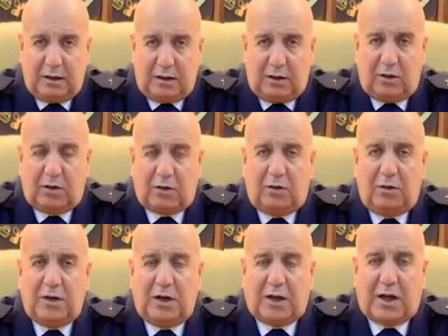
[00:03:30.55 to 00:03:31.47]

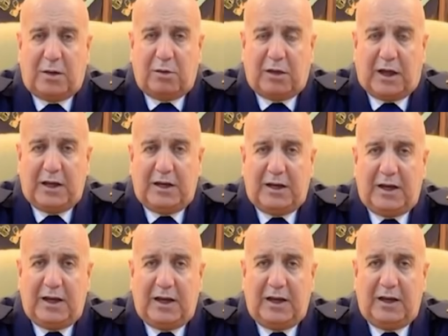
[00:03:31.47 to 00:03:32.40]
يلقون القبض
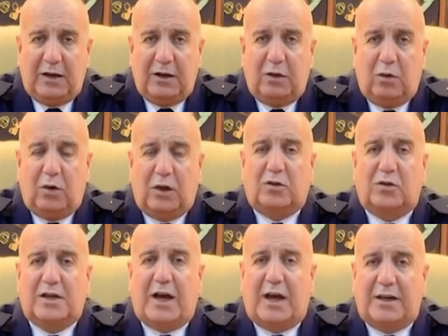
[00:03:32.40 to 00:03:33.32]
عليها
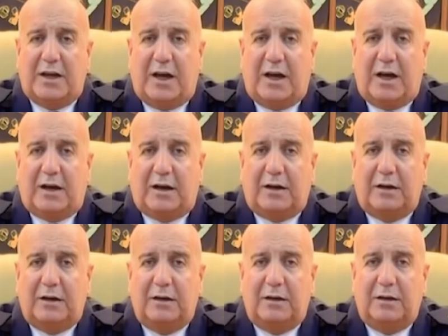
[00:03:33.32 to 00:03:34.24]
وتصادر
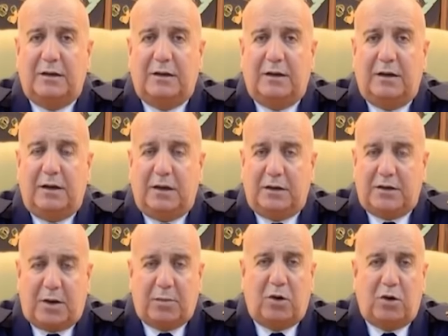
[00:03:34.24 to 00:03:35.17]

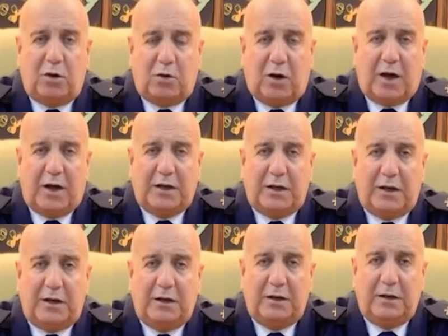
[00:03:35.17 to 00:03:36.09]
انتبهوا إخواني